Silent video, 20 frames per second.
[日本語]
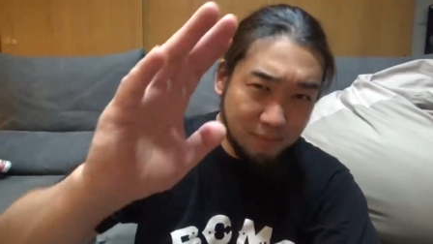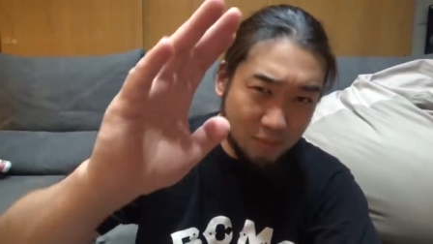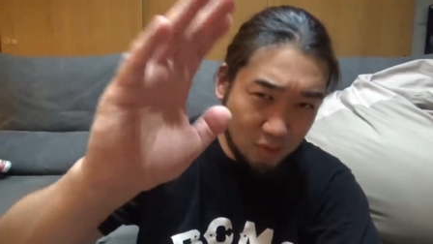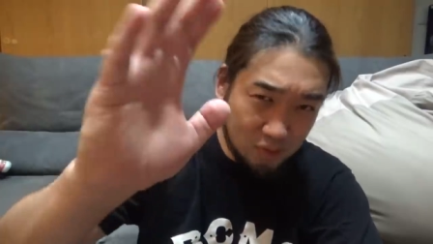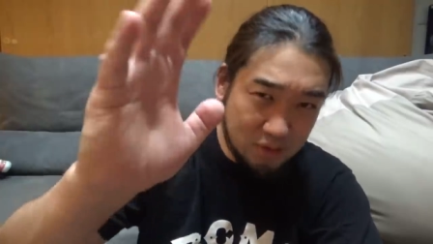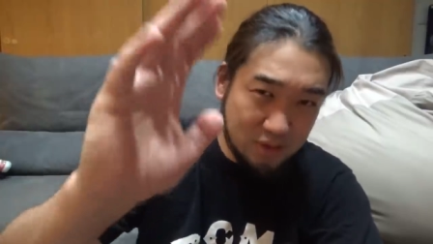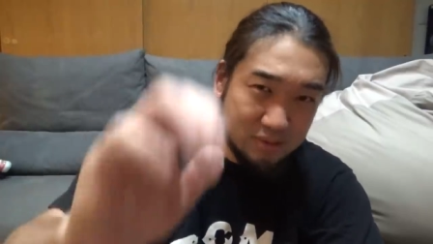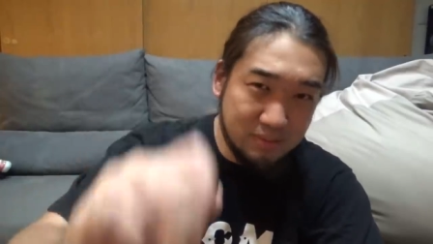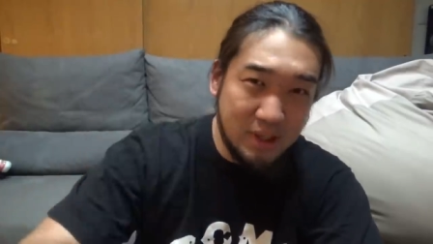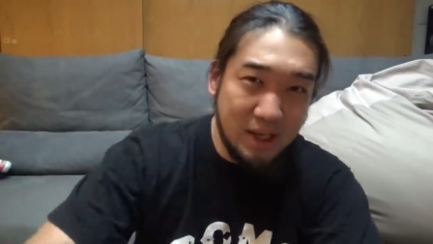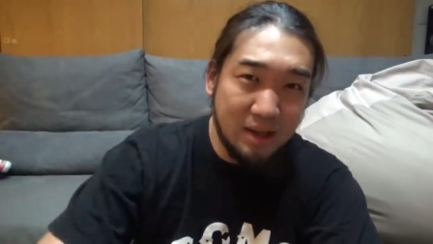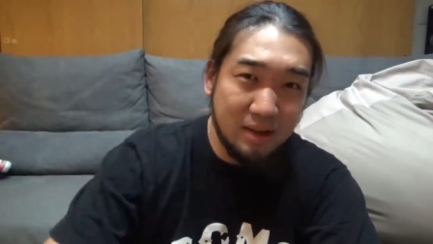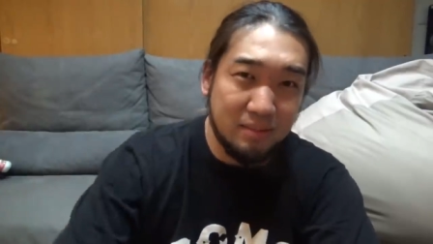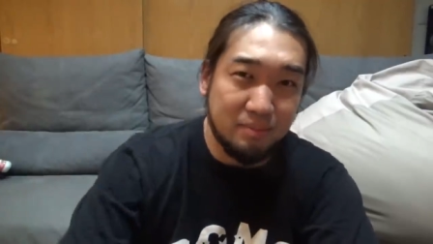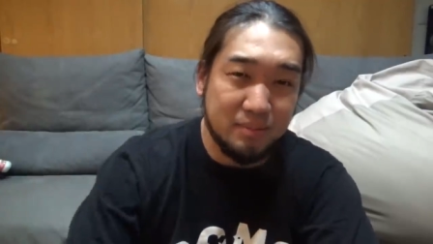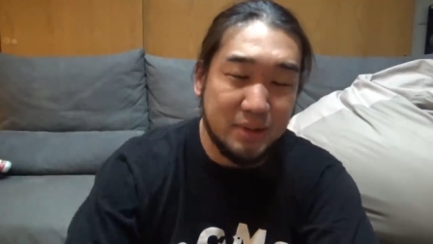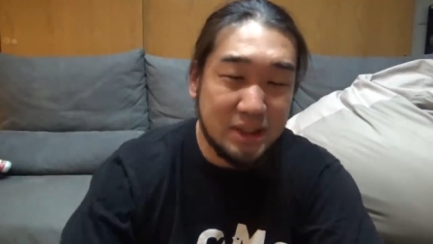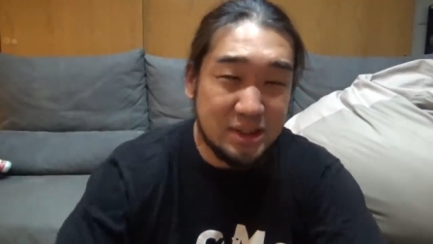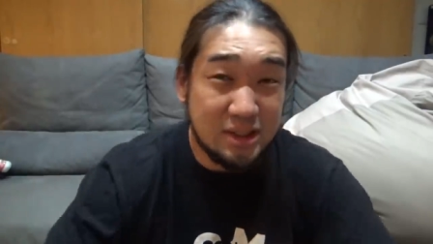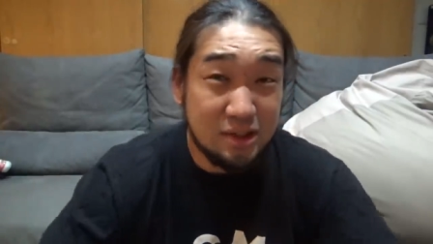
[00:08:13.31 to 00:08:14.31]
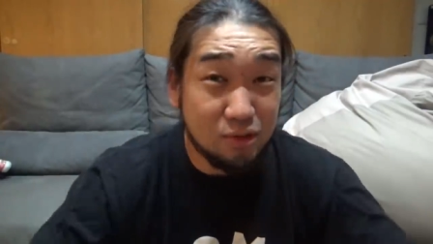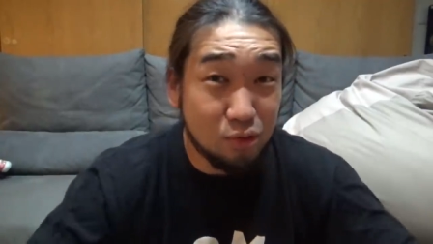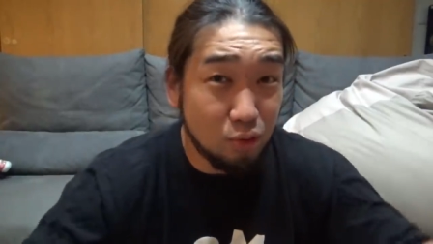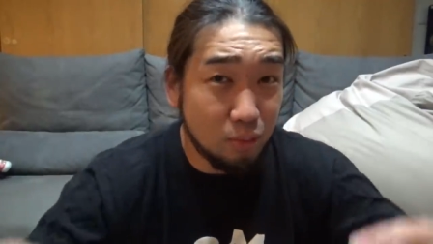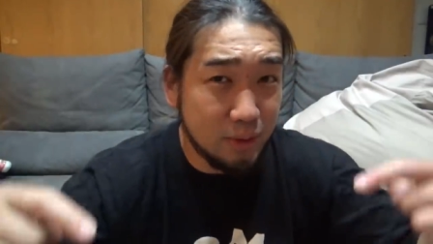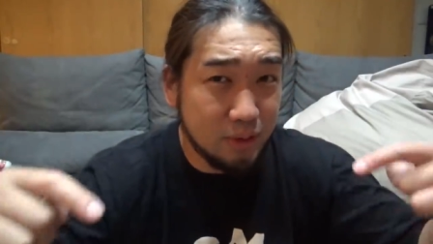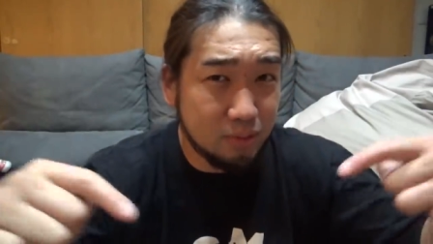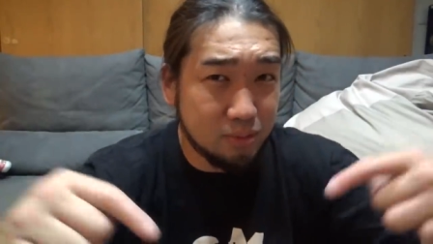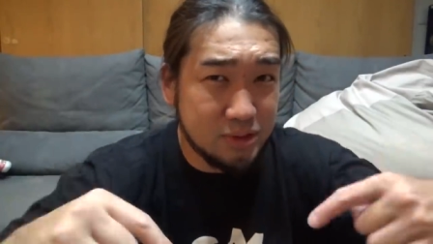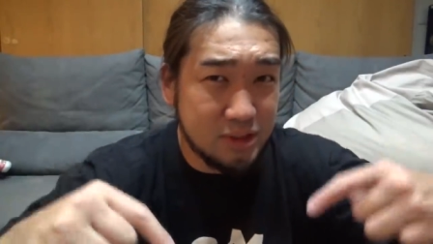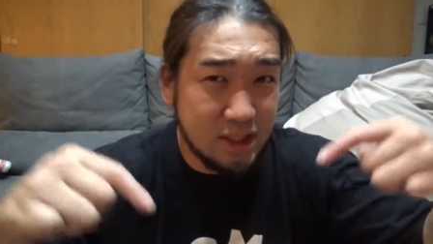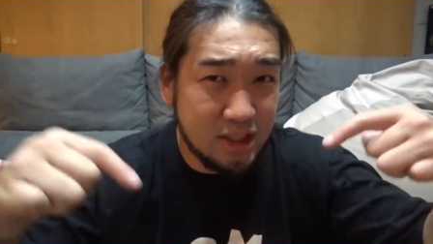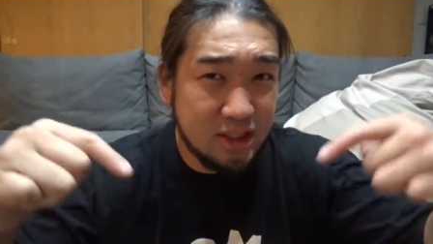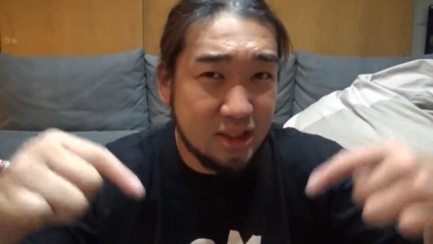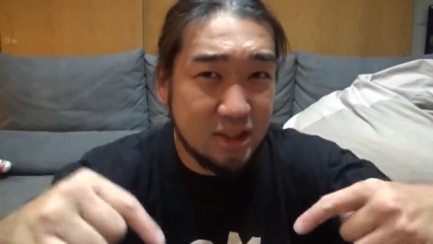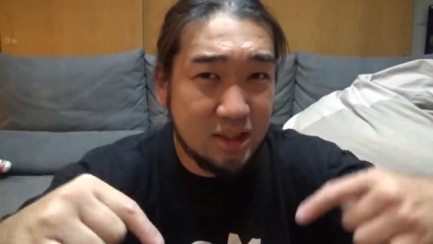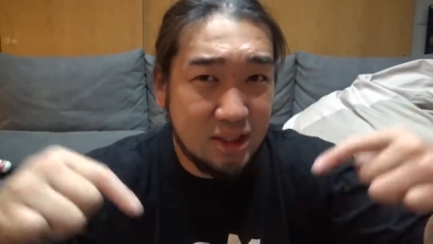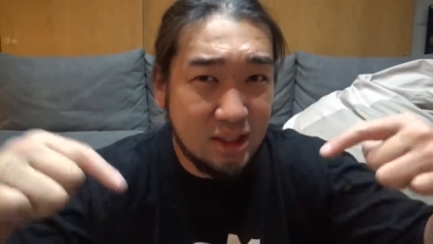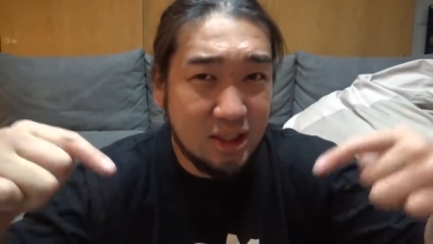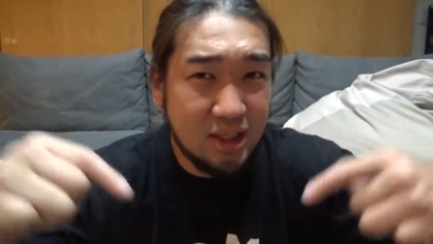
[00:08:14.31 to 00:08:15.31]
お疲様皆さんのコメントもぜ
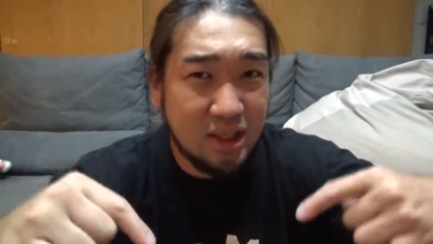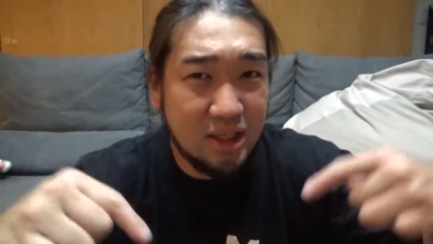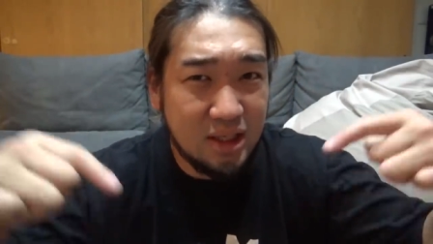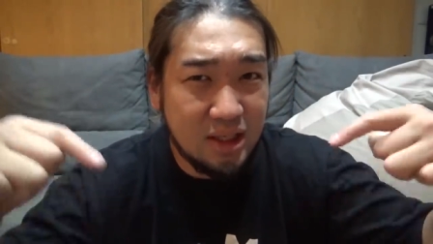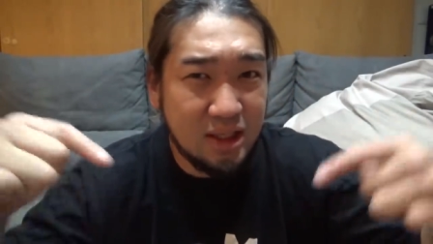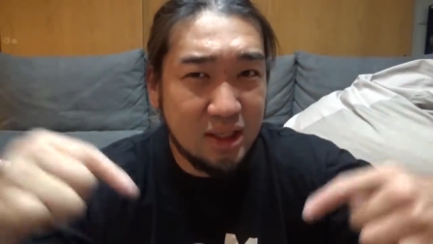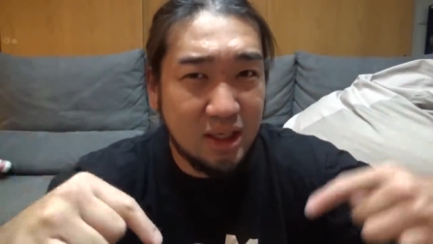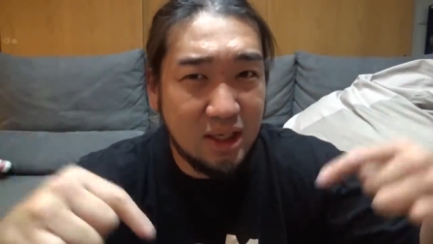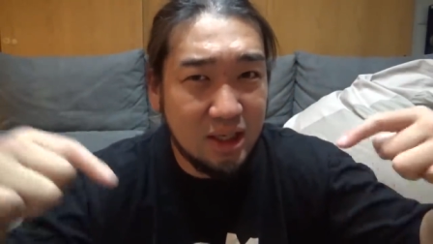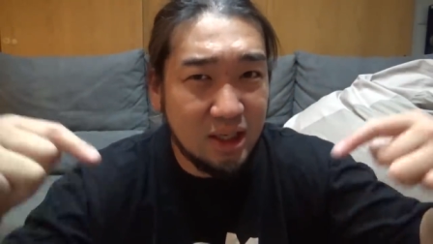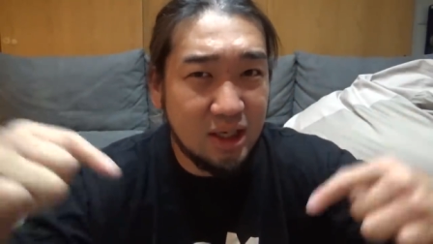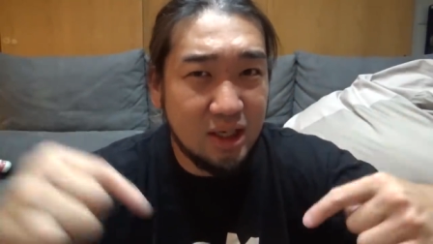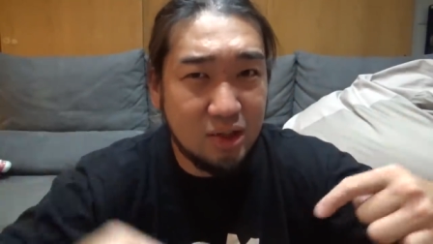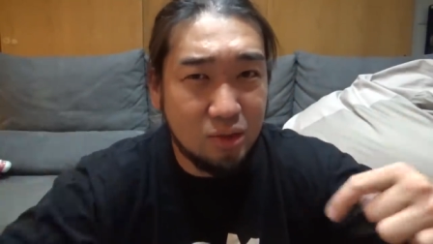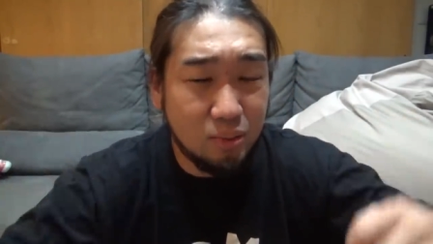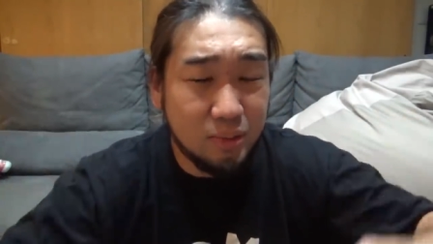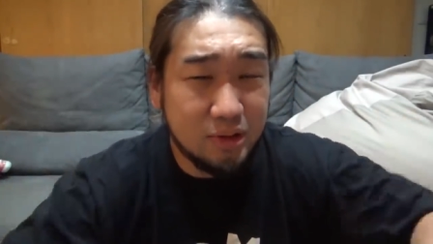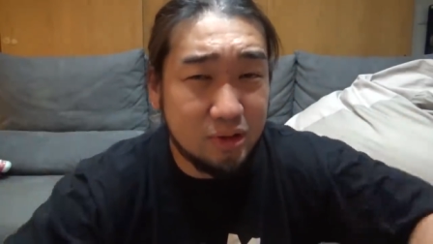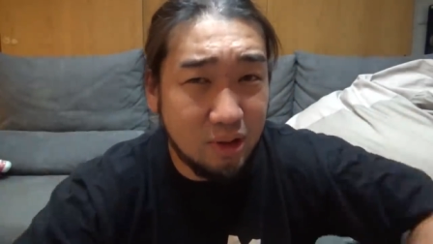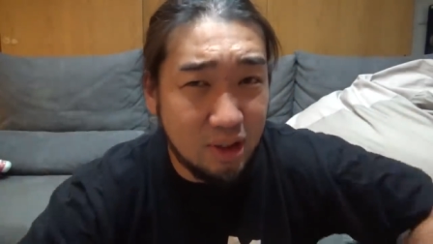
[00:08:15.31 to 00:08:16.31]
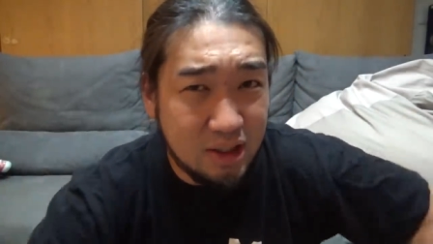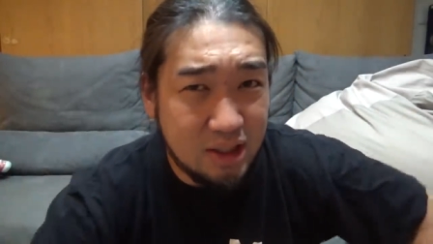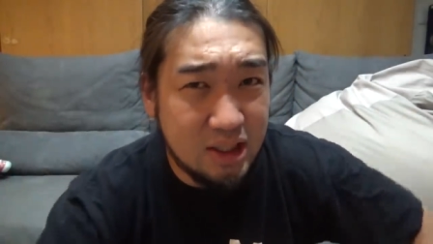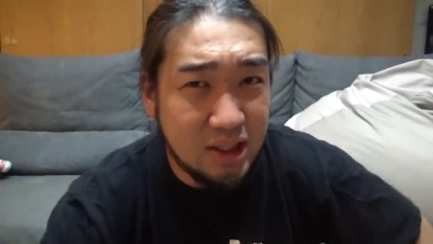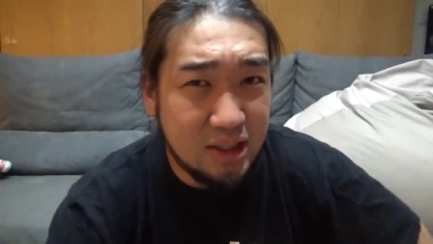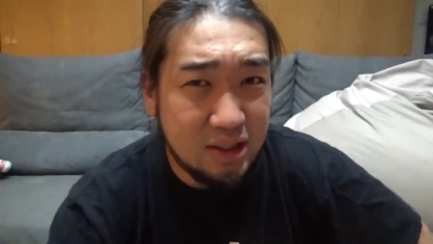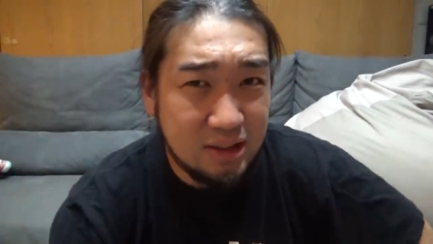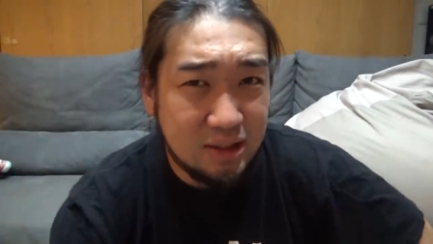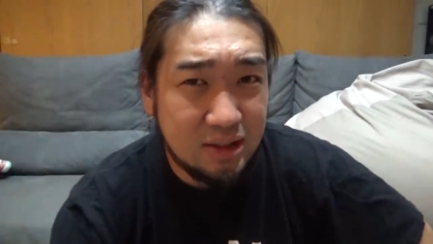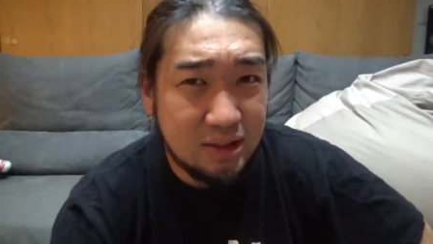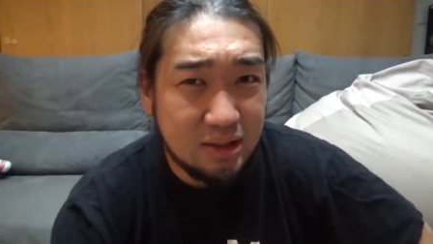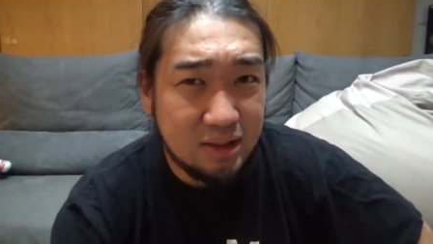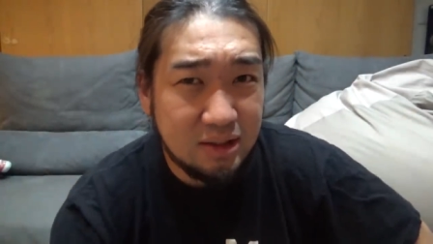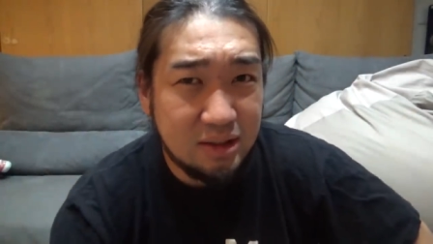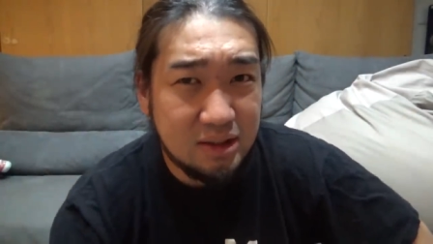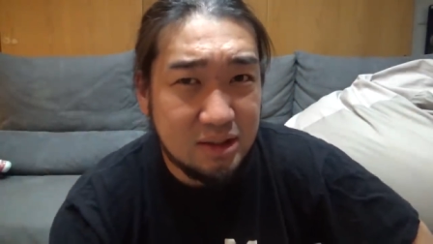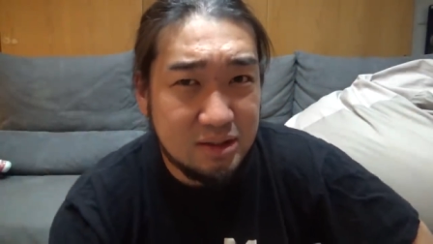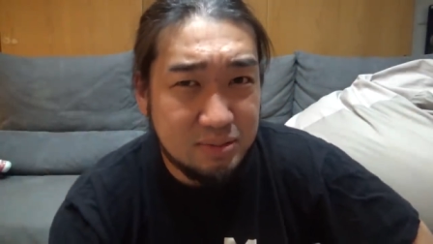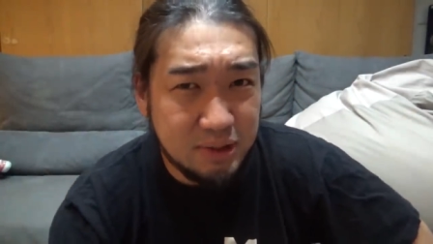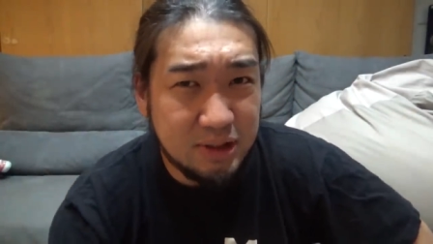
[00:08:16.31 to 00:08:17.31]
ひ、えー、コメント欄に
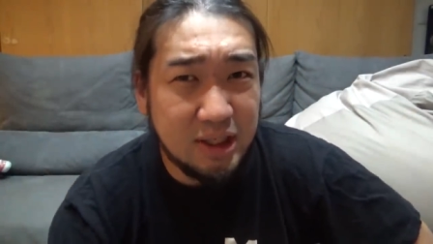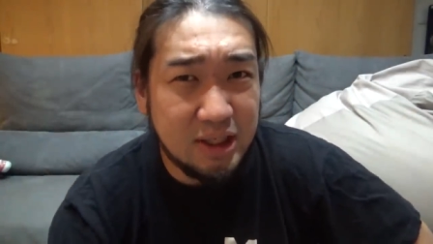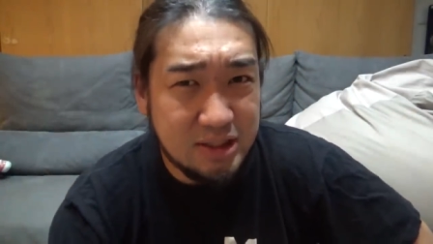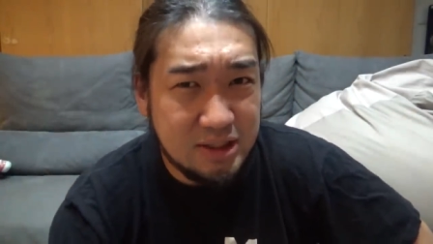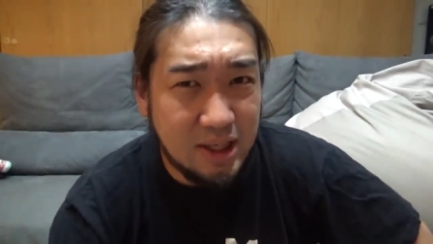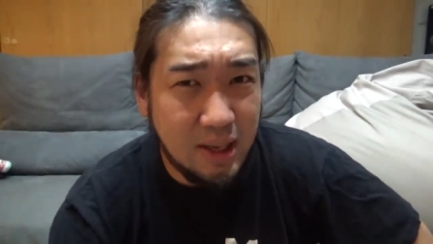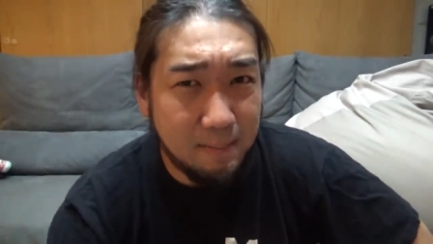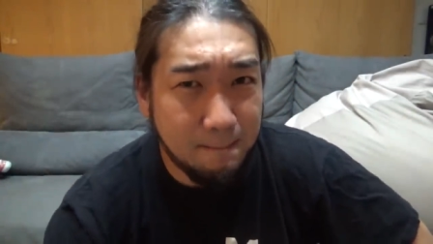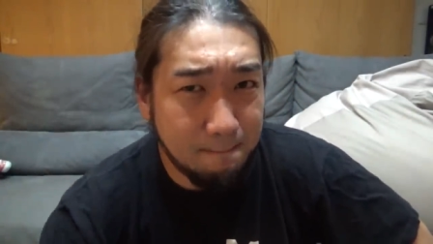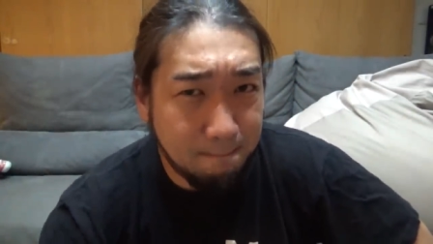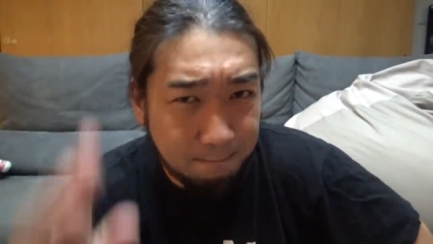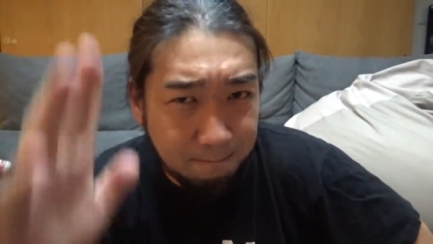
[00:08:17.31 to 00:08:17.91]
柴田でした